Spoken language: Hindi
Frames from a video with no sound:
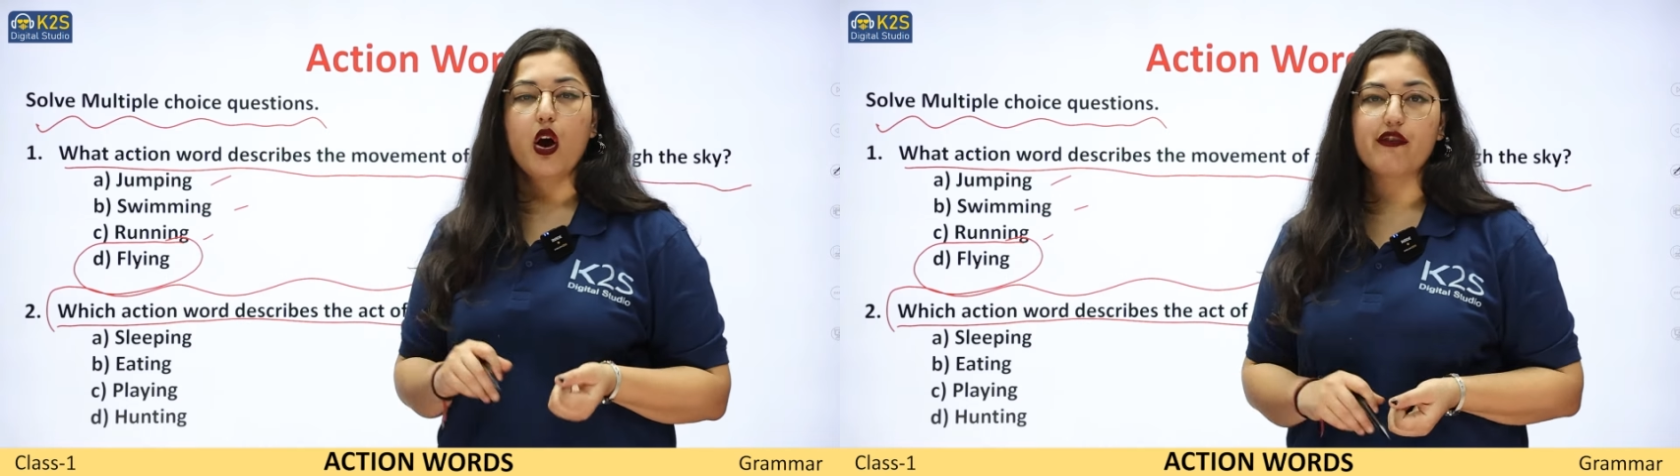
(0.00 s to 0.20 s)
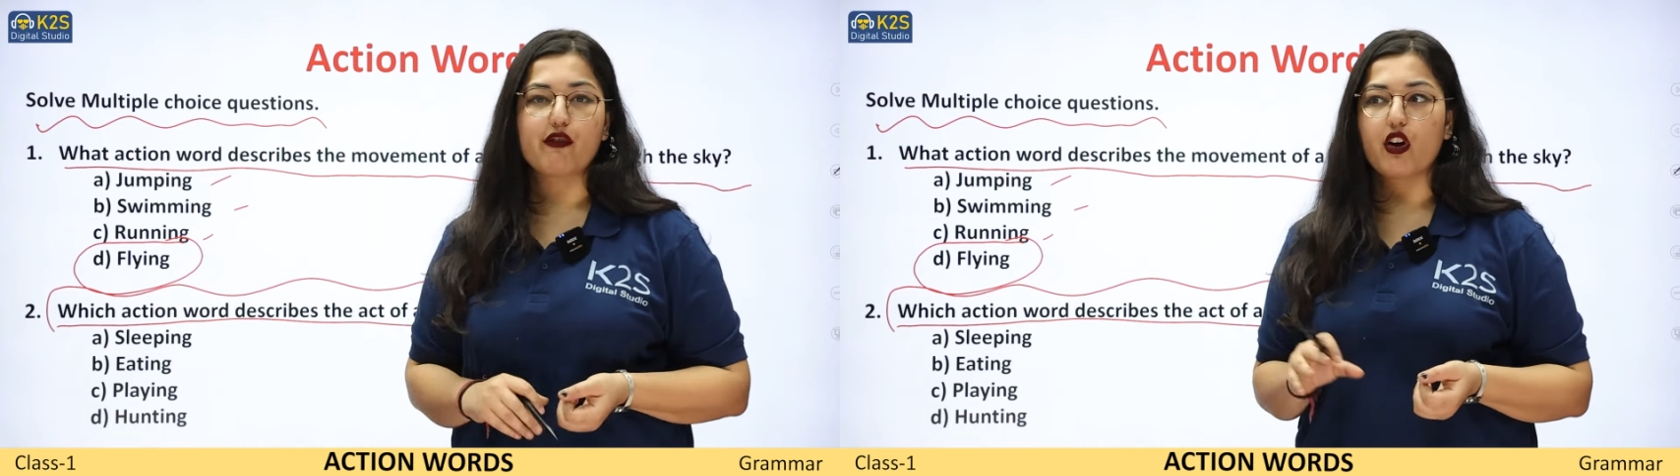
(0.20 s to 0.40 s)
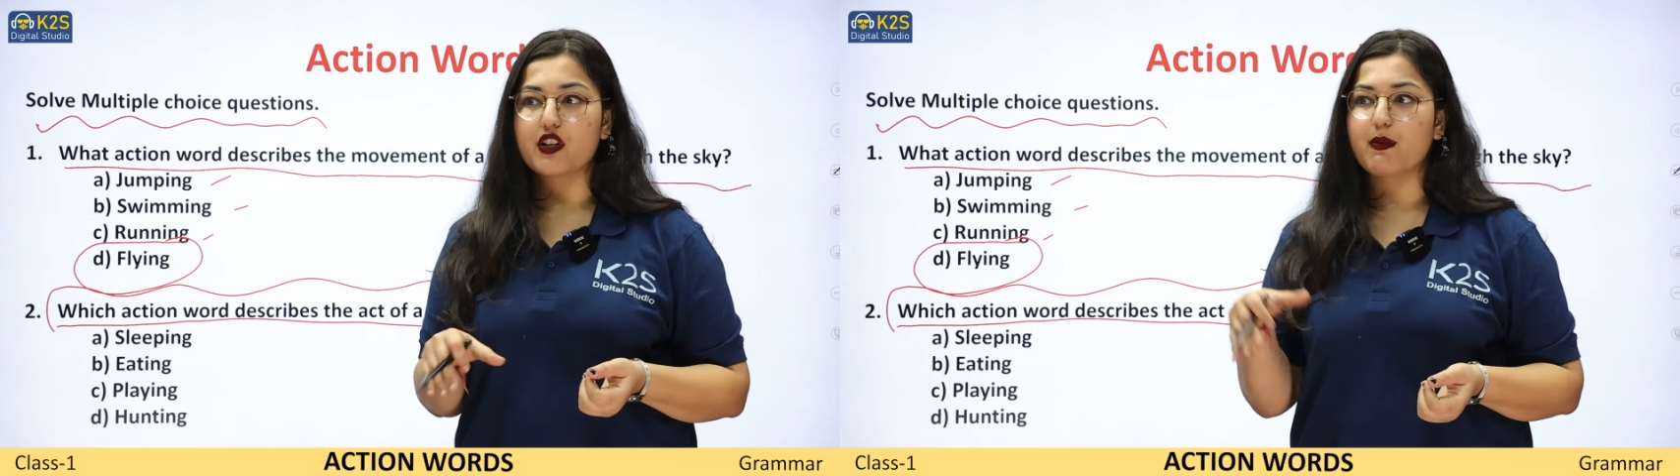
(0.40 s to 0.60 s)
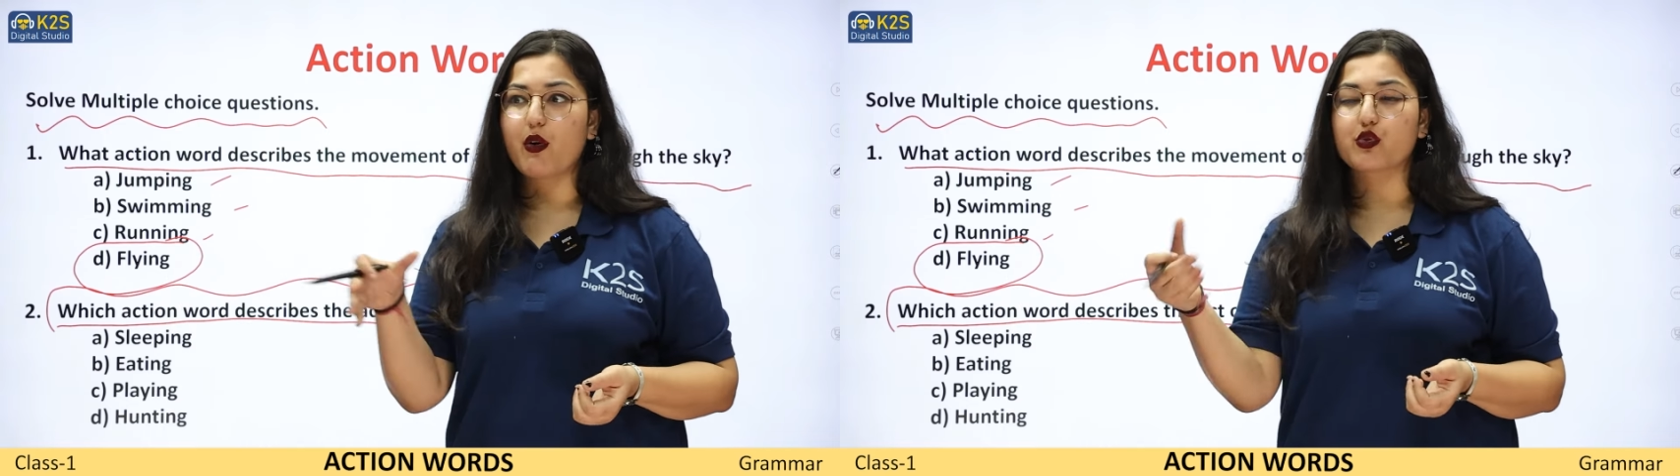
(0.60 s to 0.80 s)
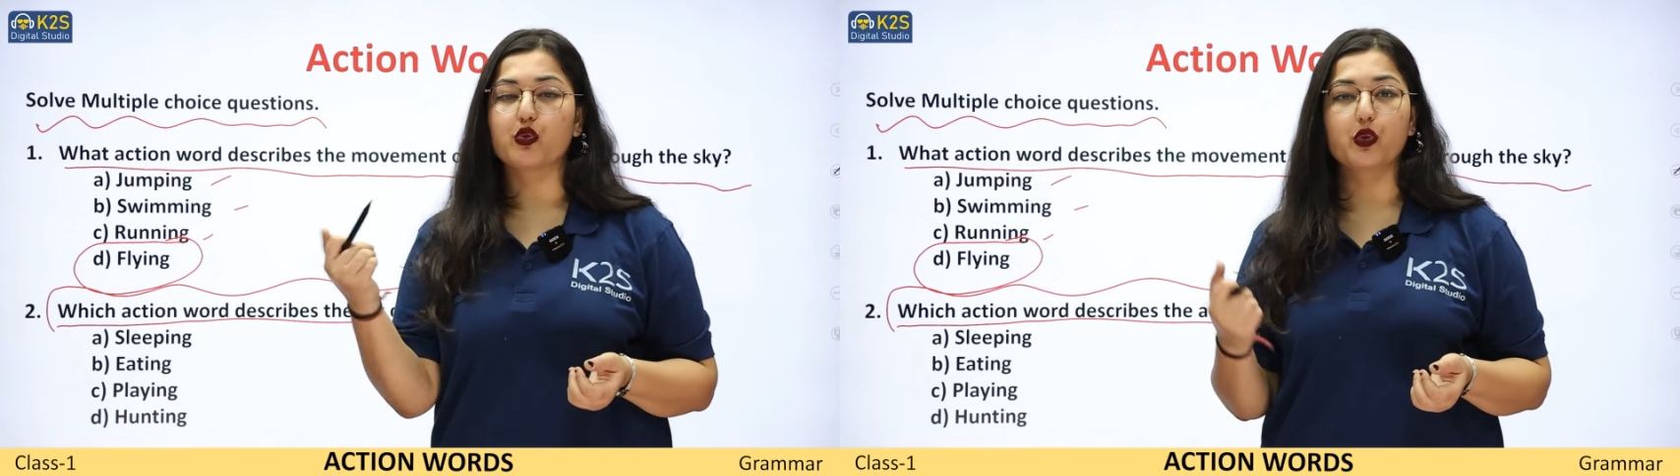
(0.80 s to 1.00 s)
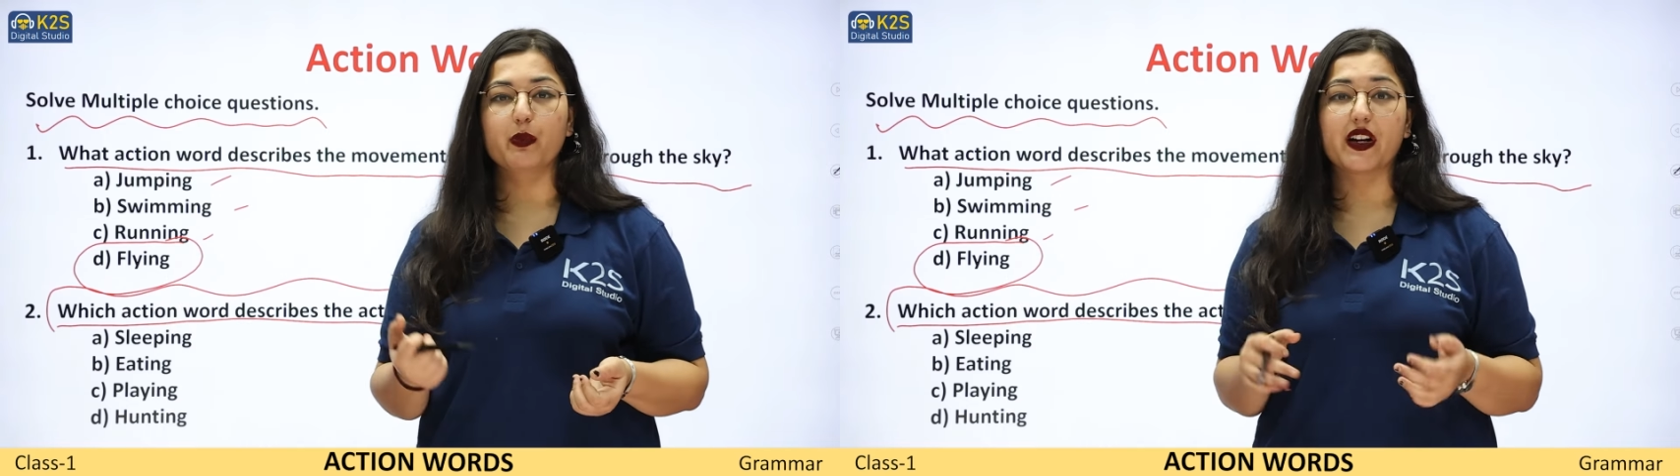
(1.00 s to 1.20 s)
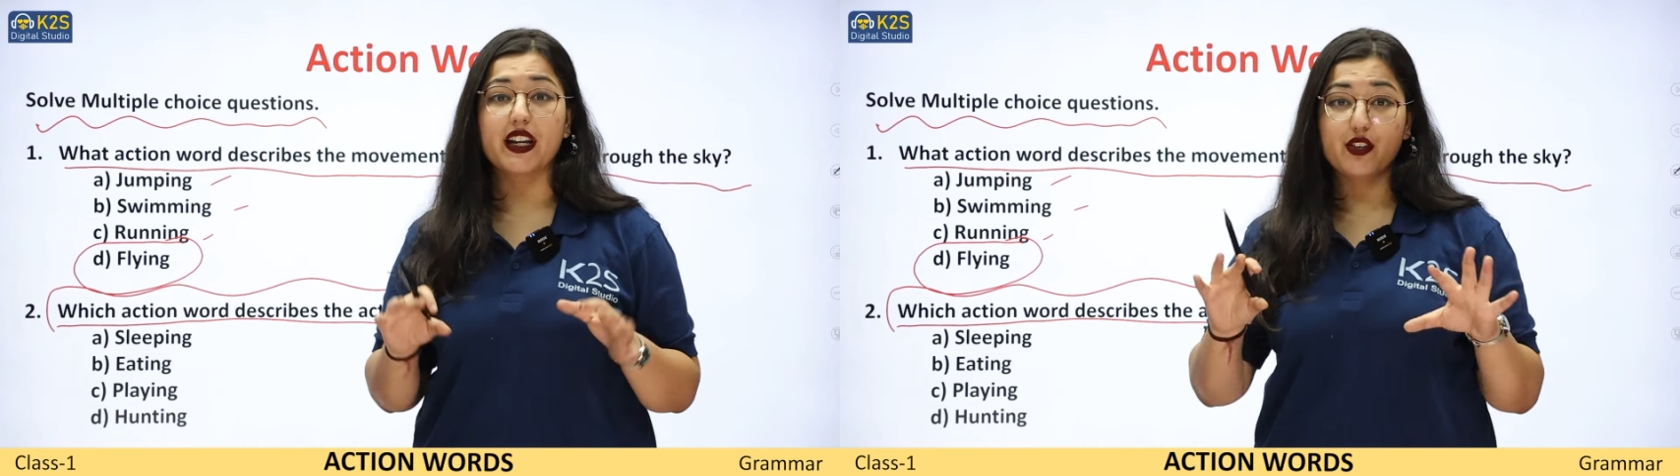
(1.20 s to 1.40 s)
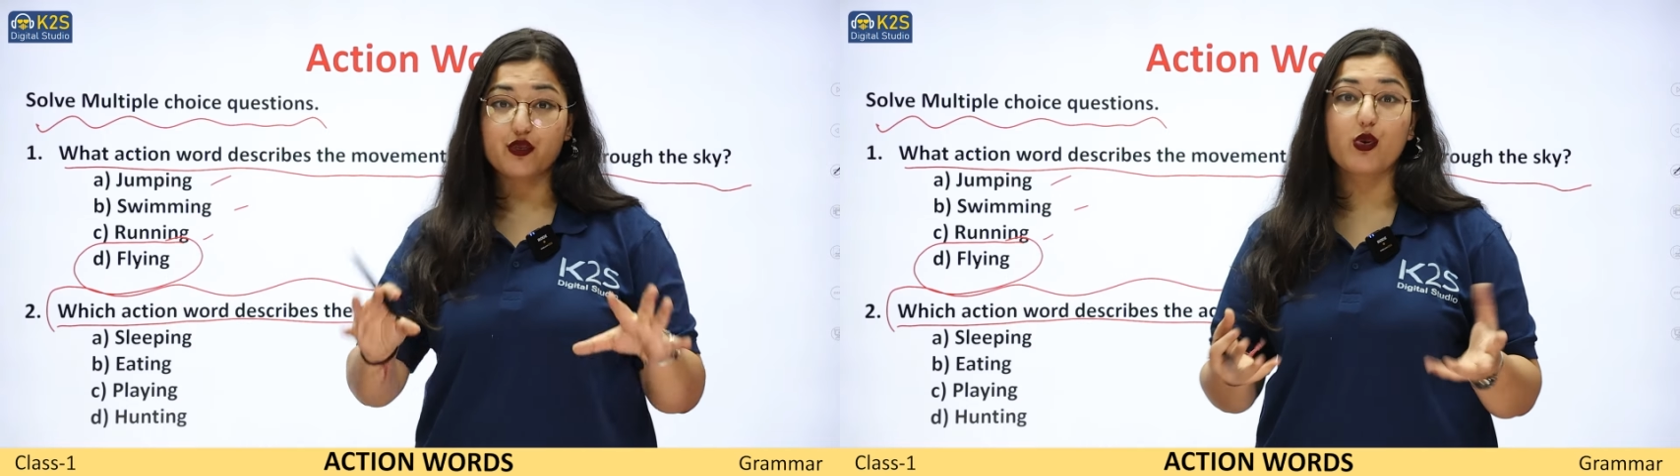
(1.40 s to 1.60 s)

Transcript: ऑफकोर्स माउस को क्यों पकड़ेगी